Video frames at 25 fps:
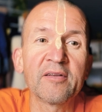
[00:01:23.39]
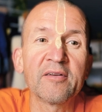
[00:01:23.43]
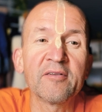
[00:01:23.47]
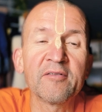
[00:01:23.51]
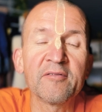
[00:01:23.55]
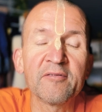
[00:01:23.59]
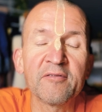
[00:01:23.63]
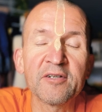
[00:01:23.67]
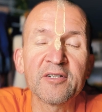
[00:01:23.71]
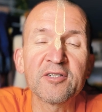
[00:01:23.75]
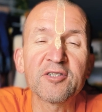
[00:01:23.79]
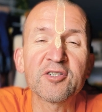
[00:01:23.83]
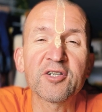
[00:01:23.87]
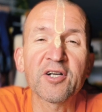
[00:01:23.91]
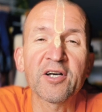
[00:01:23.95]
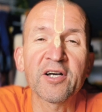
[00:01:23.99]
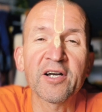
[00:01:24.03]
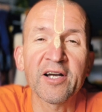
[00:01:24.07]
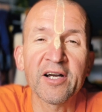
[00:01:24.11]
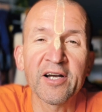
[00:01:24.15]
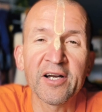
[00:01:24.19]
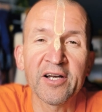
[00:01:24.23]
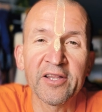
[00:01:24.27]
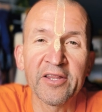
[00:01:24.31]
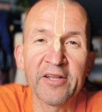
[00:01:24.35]

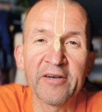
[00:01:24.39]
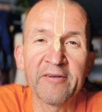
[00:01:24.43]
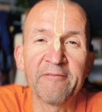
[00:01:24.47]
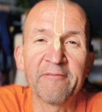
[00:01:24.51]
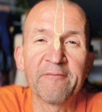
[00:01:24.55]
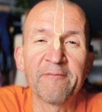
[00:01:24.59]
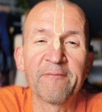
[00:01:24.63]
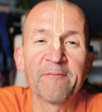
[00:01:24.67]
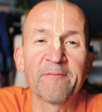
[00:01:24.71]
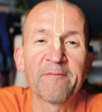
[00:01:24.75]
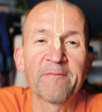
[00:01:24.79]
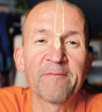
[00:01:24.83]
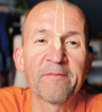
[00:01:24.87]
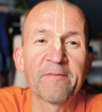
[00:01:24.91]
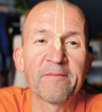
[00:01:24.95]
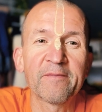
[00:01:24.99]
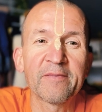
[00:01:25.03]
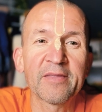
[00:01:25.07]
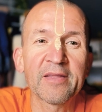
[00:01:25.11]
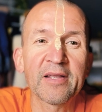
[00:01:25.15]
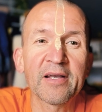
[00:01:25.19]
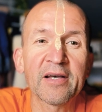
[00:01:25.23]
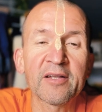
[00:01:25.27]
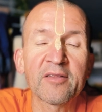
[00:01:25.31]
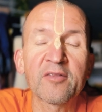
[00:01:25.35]
Вишарада,
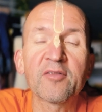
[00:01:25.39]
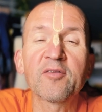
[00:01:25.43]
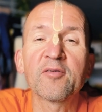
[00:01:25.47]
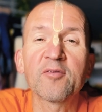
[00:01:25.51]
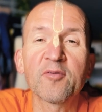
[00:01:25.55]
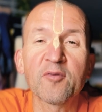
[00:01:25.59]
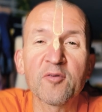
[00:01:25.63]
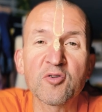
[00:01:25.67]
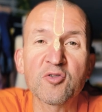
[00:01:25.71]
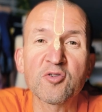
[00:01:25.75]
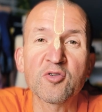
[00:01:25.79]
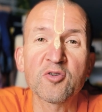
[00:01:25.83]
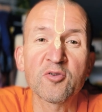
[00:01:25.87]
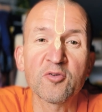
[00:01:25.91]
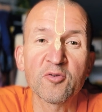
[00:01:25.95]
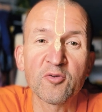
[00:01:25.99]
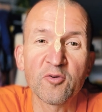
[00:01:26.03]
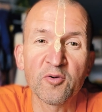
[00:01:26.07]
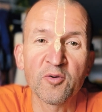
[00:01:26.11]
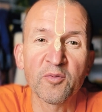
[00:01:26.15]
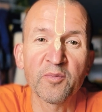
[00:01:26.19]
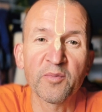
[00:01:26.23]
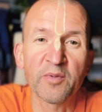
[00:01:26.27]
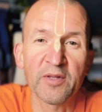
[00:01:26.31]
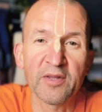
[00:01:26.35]
от очень
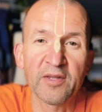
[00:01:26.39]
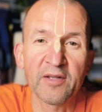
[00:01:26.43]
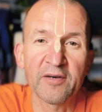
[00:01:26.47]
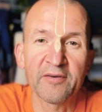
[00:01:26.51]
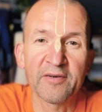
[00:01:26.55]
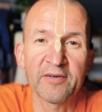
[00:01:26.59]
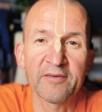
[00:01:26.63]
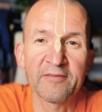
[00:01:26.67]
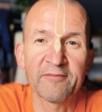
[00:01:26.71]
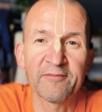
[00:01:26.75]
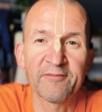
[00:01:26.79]
опытного